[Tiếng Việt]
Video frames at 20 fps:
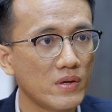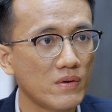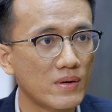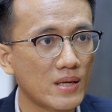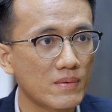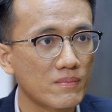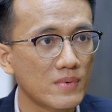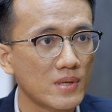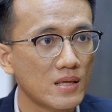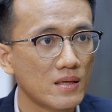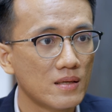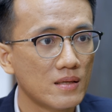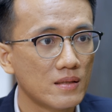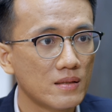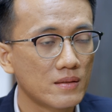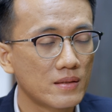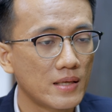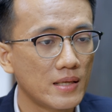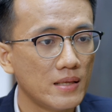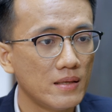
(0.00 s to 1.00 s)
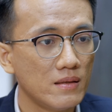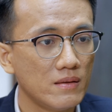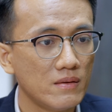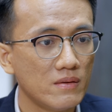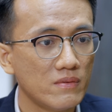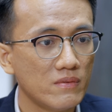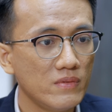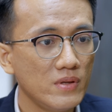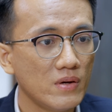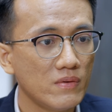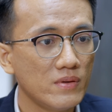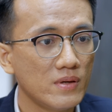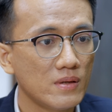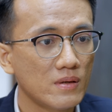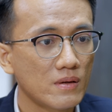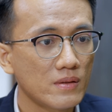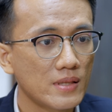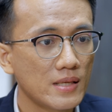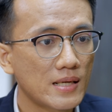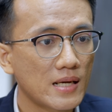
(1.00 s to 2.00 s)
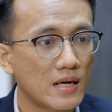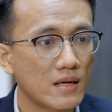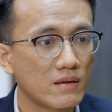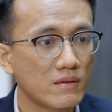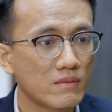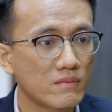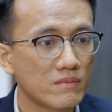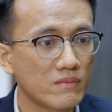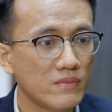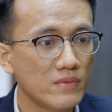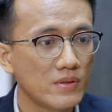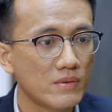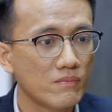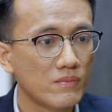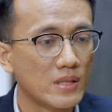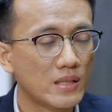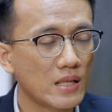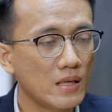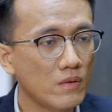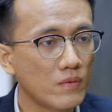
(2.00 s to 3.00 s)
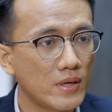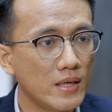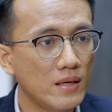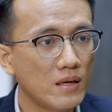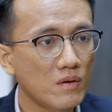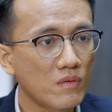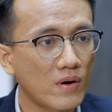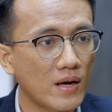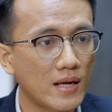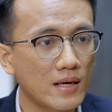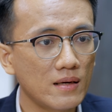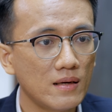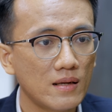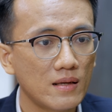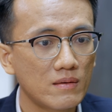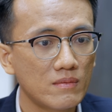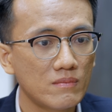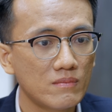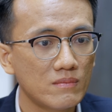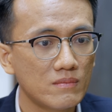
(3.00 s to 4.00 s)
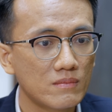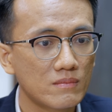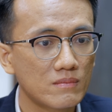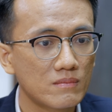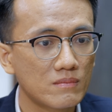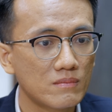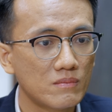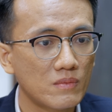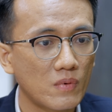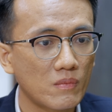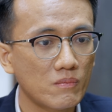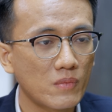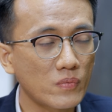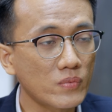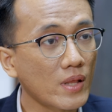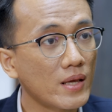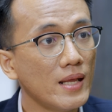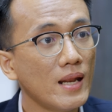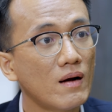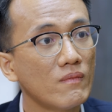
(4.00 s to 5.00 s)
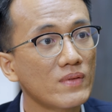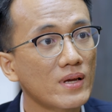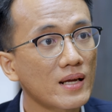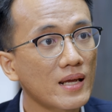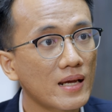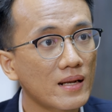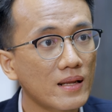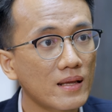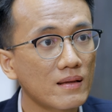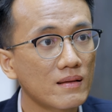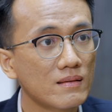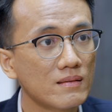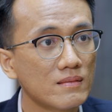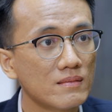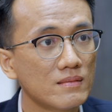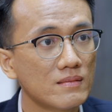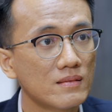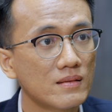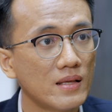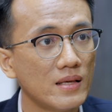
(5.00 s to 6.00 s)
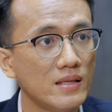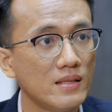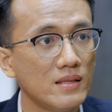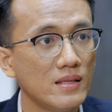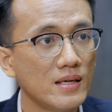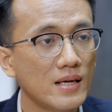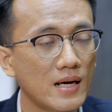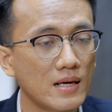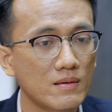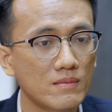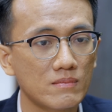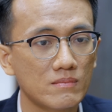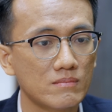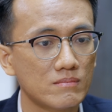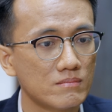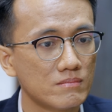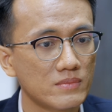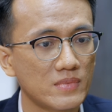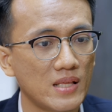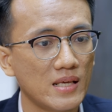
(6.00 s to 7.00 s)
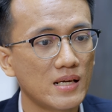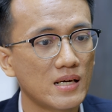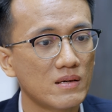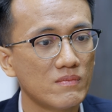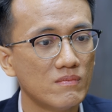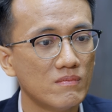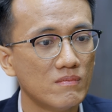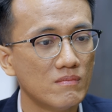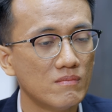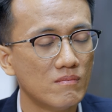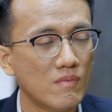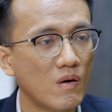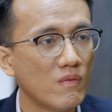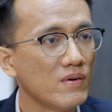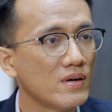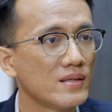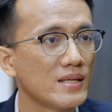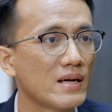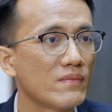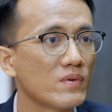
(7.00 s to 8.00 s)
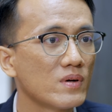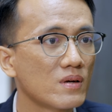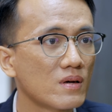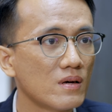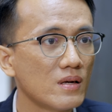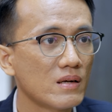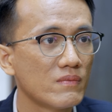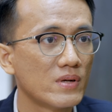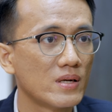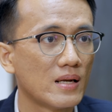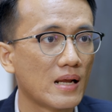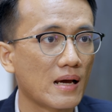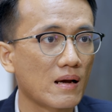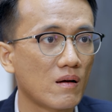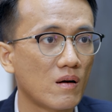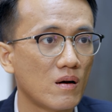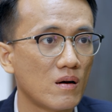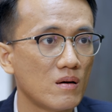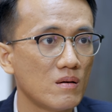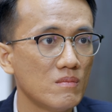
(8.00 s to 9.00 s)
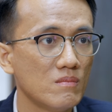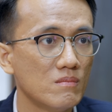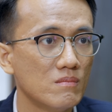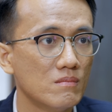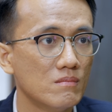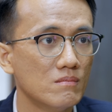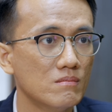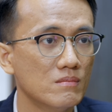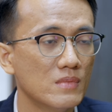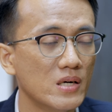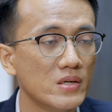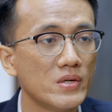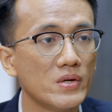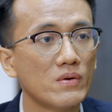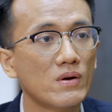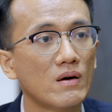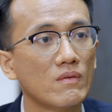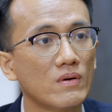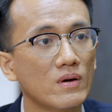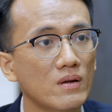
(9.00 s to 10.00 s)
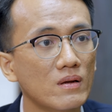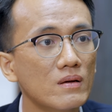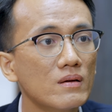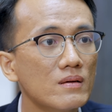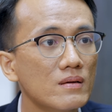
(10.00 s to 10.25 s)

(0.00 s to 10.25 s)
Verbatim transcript: nhiều năm thì ví dụ như nó chỉ cần mình tích lũy nó khoảng lên một tỷ đồng chẳng hạn thì chỉ cần chỉ cần một phần trăm của nó là mình đã có 10 triệu đồng rồi